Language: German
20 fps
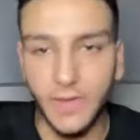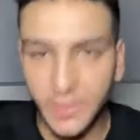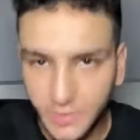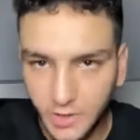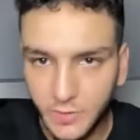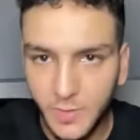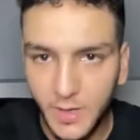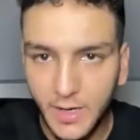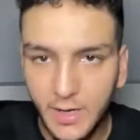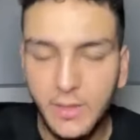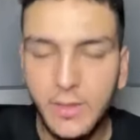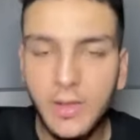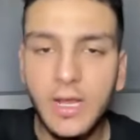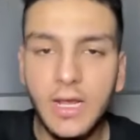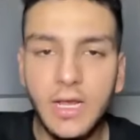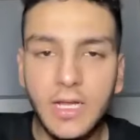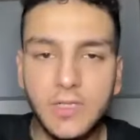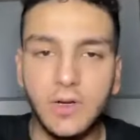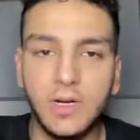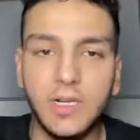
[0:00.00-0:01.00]
Weißt du, was ich meine?
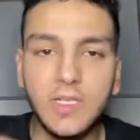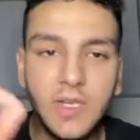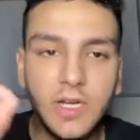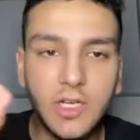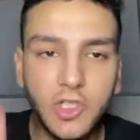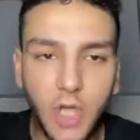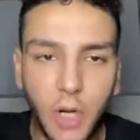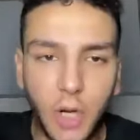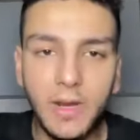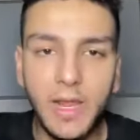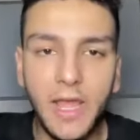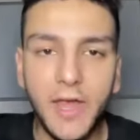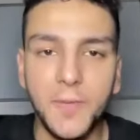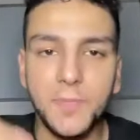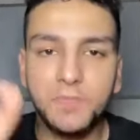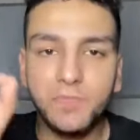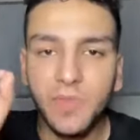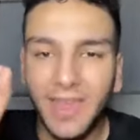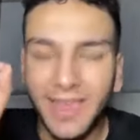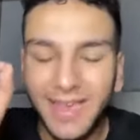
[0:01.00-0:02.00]
So, deswegen schau mal
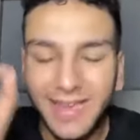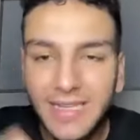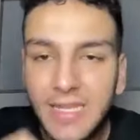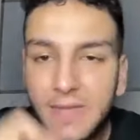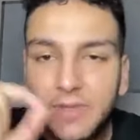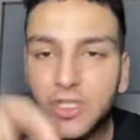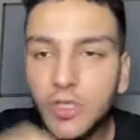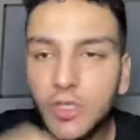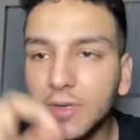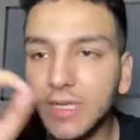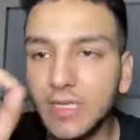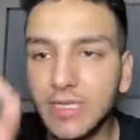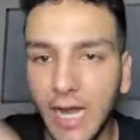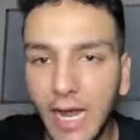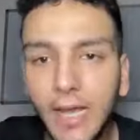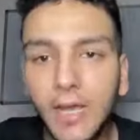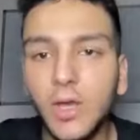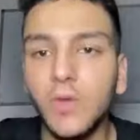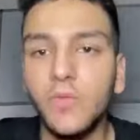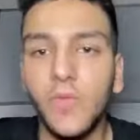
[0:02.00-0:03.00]
her. Red niemals über das
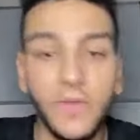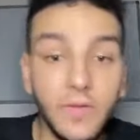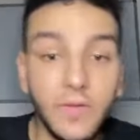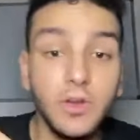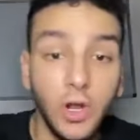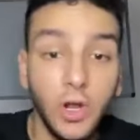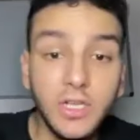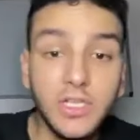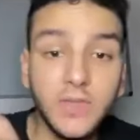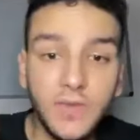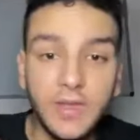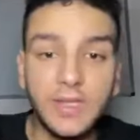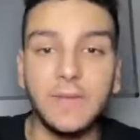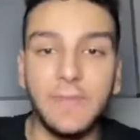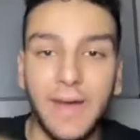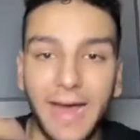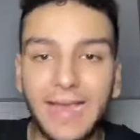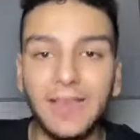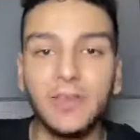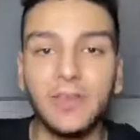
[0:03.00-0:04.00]
Einkommen, weil wenn Leute wegen
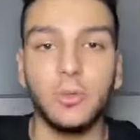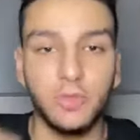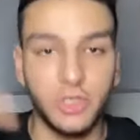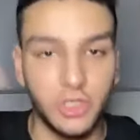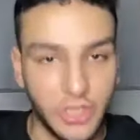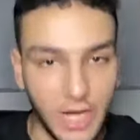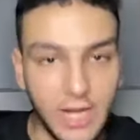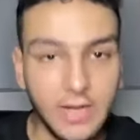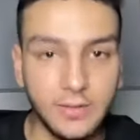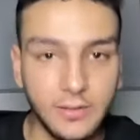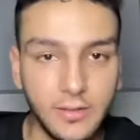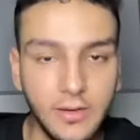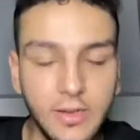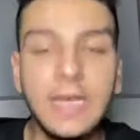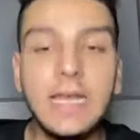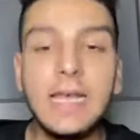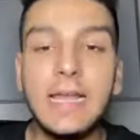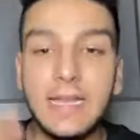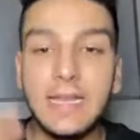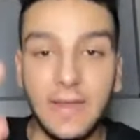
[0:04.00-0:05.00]
dem Einkommen starten,
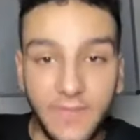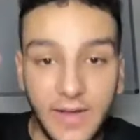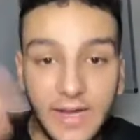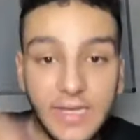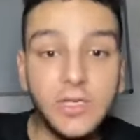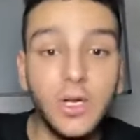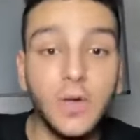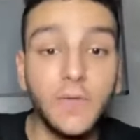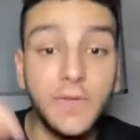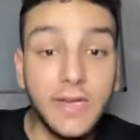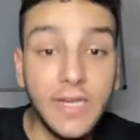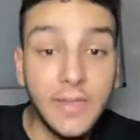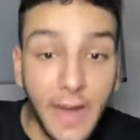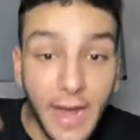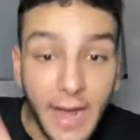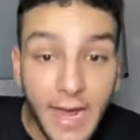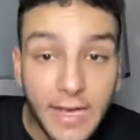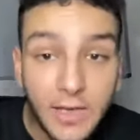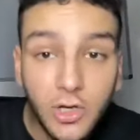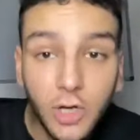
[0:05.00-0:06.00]
dann werden sie auch wegen dem
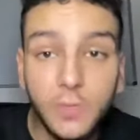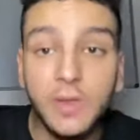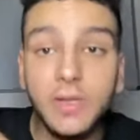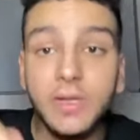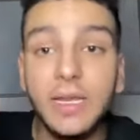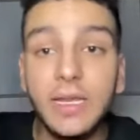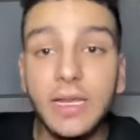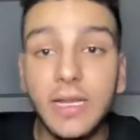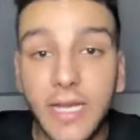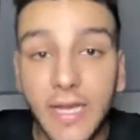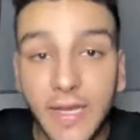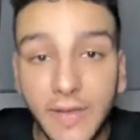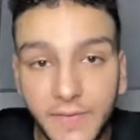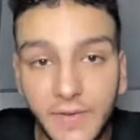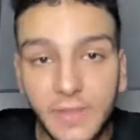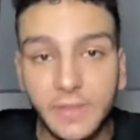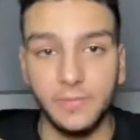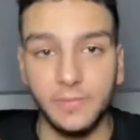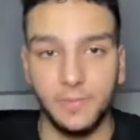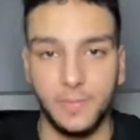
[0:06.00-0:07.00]
Einkommen
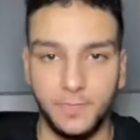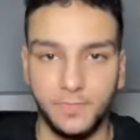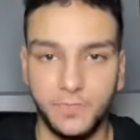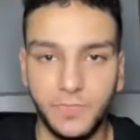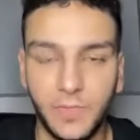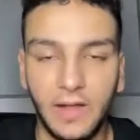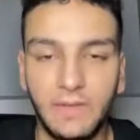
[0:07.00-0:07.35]
quitten.